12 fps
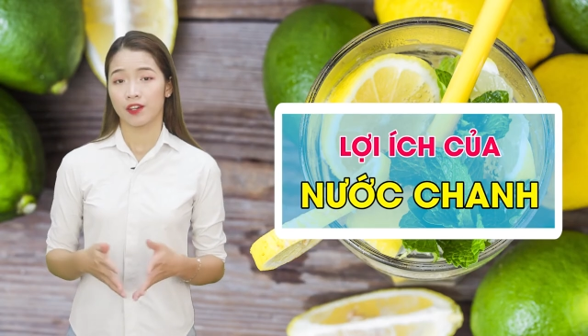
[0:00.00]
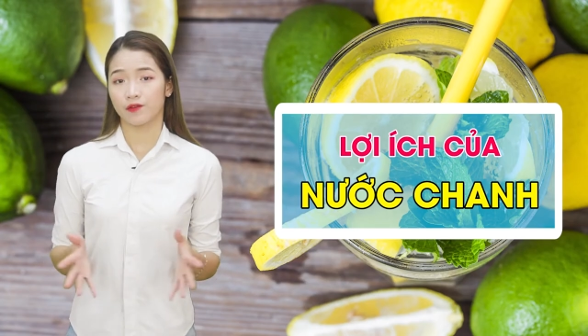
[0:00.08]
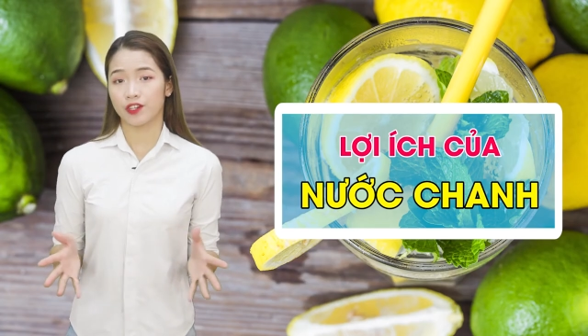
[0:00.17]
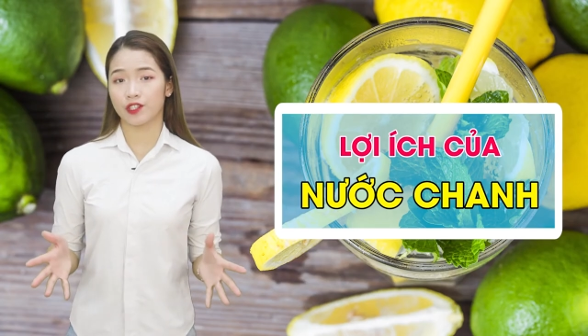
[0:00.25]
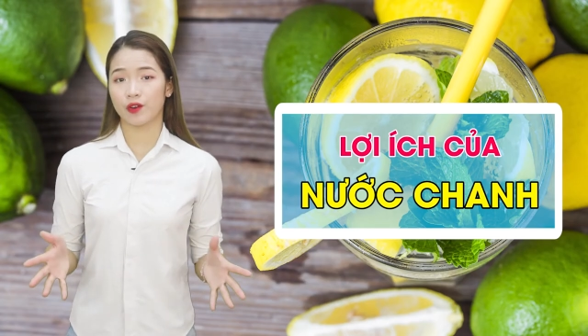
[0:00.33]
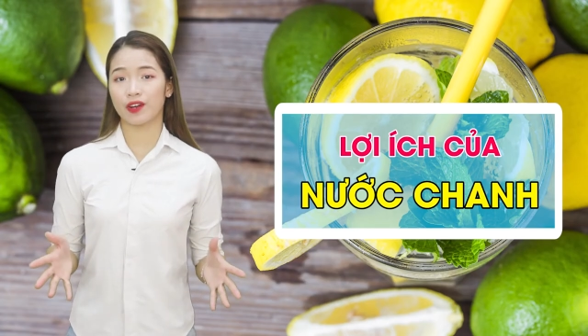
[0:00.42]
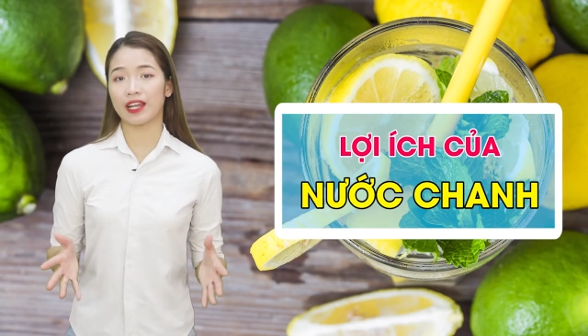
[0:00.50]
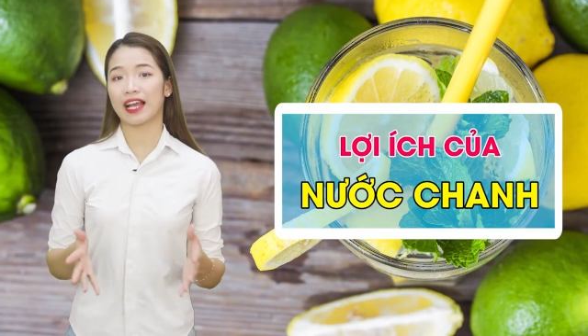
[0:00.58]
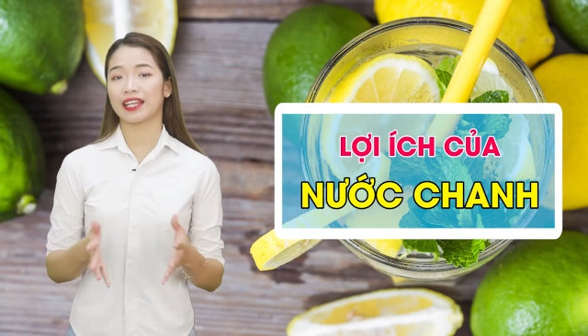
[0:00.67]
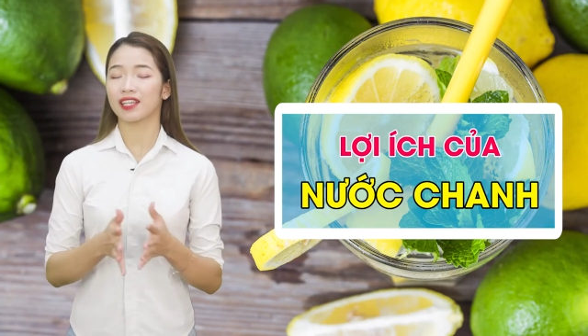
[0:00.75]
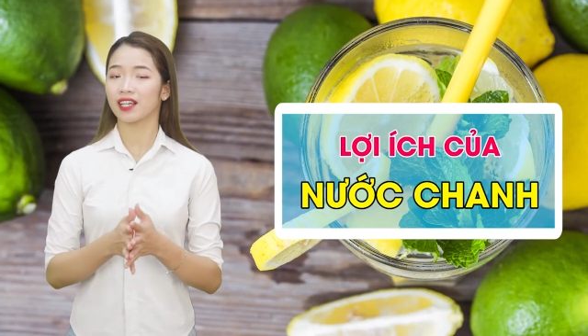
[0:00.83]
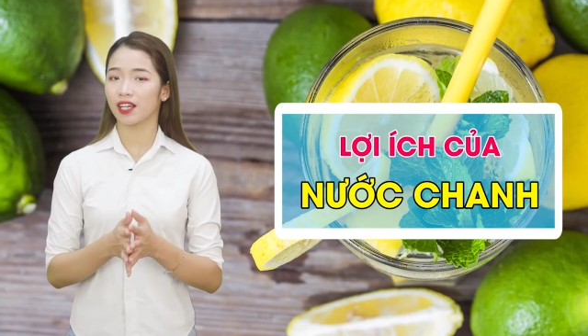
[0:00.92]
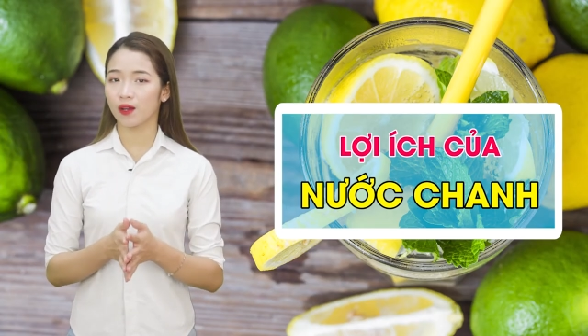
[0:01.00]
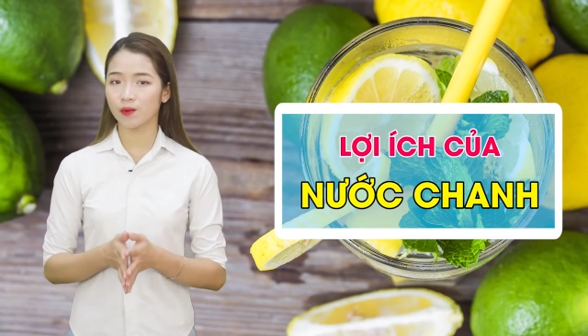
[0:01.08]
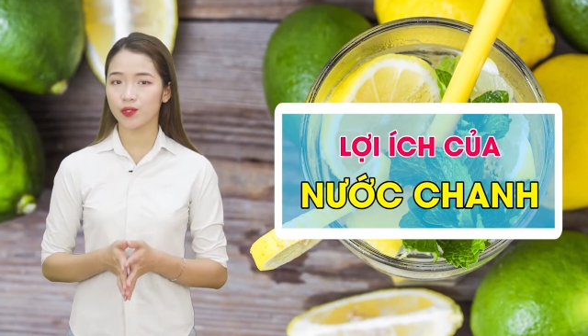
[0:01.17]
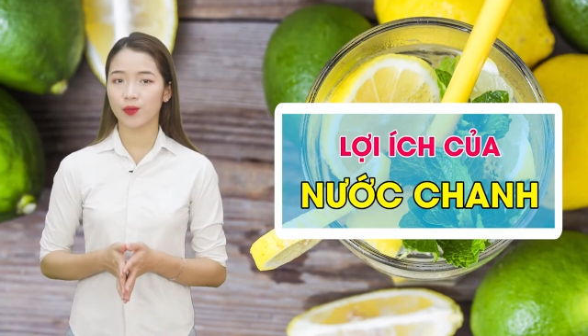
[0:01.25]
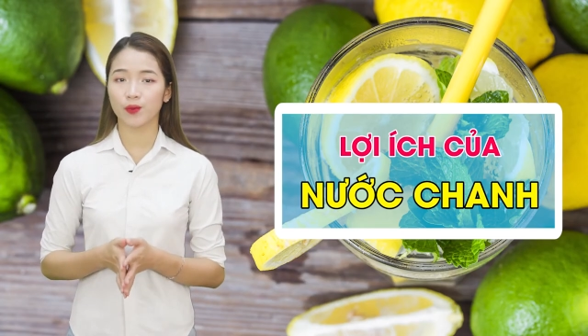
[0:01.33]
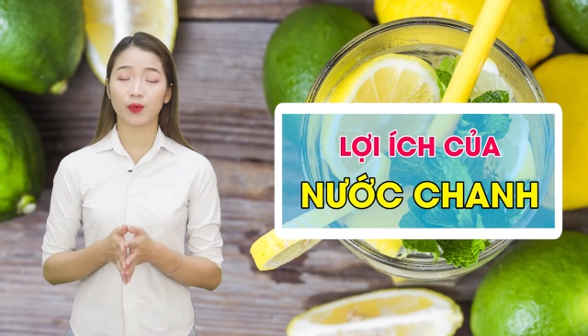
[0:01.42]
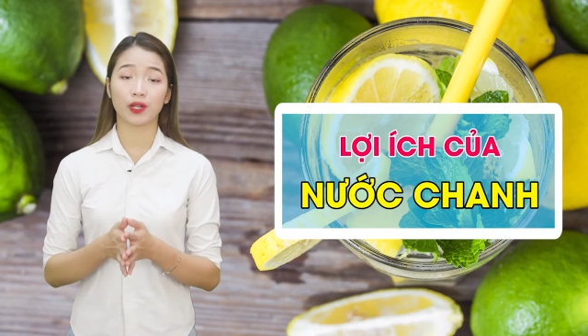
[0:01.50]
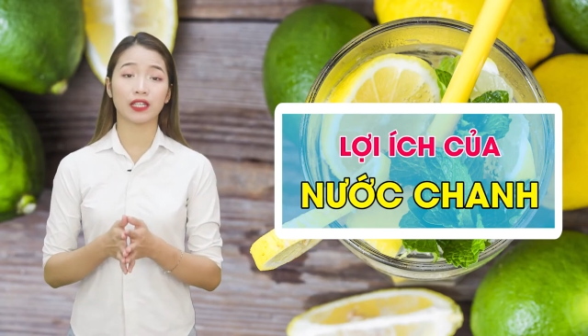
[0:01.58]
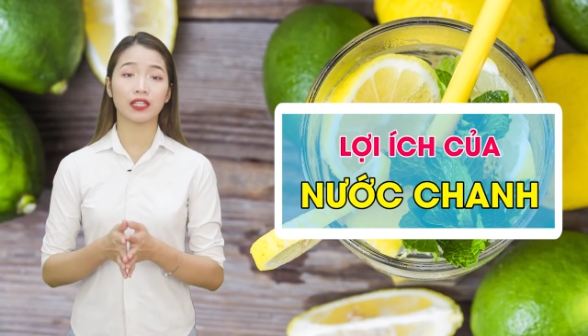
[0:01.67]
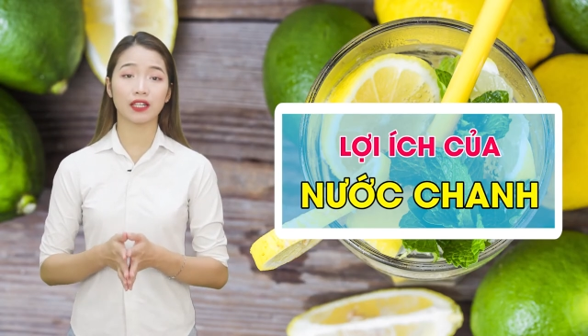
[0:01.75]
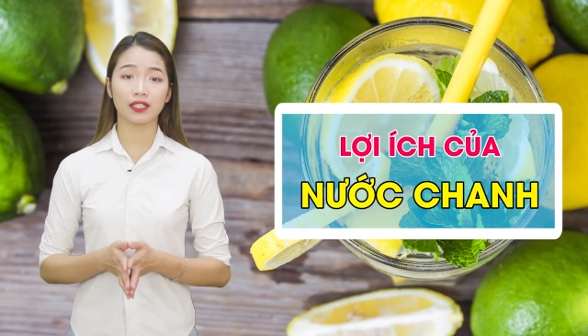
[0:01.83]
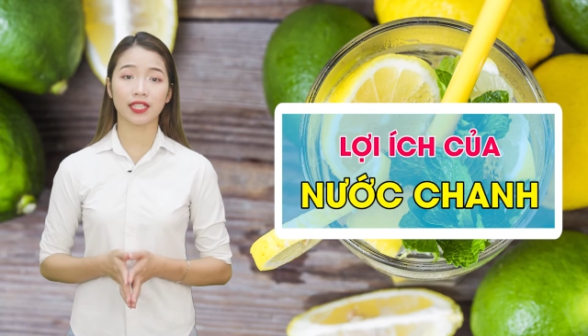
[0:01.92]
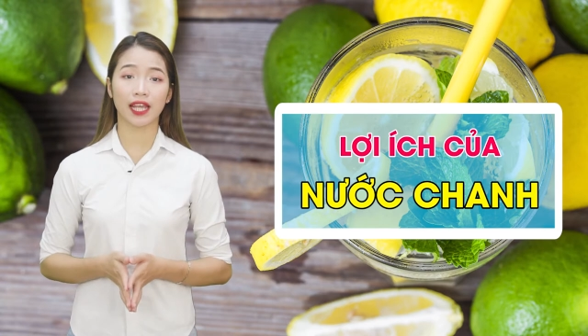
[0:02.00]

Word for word: Vừa rồi là những công dụng của nước